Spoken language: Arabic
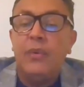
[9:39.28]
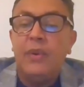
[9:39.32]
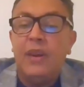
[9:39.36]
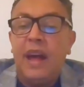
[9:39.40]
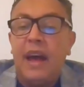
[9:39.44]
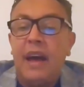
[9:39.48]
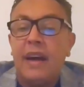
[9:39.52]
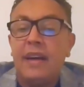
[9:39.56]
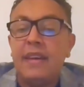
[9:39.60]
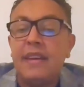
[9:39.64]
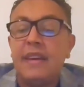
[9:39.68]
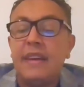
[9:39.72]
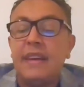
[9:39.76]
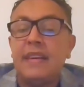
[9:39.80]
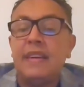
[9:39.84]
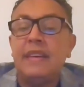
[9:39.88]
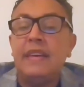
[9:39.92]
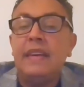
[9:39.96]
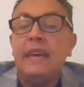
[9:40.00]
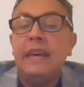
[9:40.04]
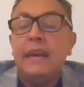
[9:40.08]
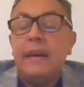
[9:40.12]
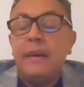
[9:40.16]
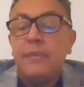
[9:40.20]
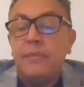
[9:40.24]

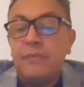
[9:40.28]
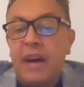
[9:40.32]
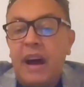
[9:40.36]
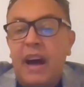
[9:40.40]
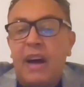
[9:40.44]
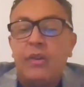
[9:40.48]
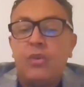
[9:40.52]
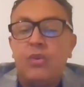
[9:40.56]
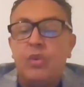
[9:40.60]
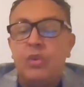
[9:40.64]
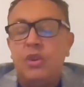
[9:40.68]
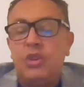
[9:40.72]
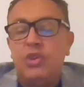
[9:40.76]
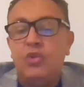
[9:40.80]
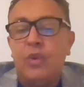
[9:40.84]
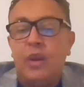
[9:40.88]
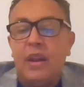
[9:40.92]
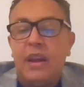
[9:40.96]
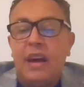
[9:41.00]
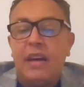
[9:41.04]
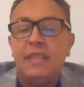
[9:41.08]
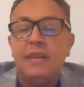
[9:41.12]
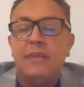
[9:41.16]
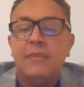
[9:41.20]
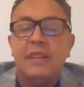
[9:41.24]
حقيقي مع كل دول
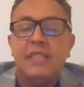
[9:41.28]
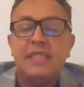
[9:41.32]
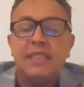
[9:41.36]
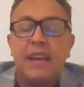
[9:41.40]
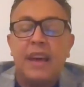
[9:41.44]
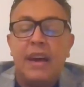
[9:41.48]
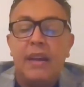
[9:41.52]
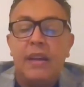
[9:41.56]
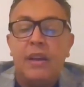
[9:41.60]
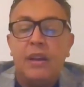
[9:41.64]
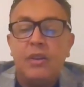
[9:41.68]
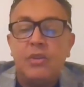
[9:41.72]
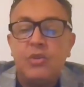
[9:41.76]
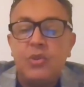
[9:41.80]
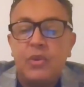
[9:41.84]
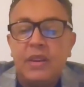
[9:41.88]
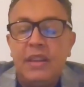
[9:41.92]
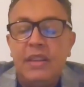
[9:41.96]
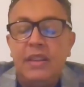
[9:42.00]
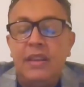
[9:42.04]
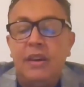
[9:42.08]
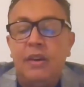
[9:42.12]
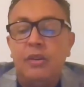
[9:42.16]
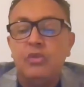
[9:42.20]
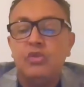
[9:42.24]
هذه المنطقة لأن
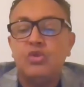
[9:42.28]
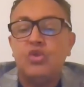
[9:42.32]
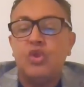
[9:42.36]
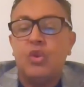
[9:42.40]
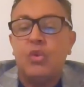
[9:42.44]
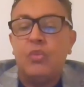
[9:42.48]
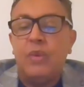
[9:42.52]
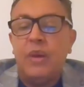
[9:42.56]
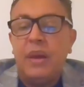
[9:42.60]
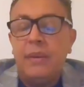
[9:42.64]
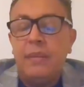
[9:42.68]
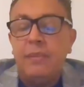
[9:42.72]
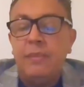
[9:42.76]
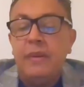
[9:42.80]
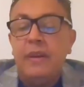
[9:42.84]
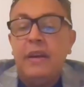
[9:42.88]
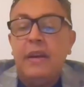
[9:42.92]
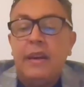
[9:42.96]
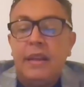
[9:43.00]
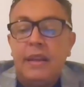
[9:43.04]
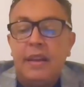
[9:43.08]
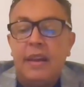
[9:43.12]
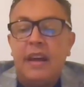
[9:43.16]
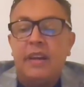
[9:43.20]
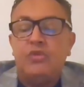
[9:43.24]
كينيا نعم. عنصر مهم
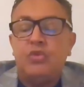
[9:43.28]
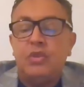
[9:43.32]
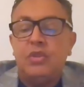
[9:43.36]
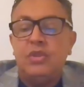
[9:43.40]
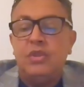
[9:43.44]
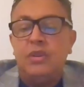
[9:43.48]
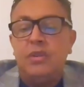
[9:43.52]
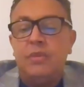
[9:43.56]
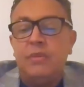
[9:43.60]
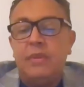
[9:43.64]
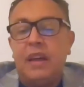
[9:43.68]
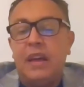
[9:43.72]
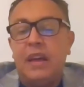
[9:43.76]
لا تريد البلاد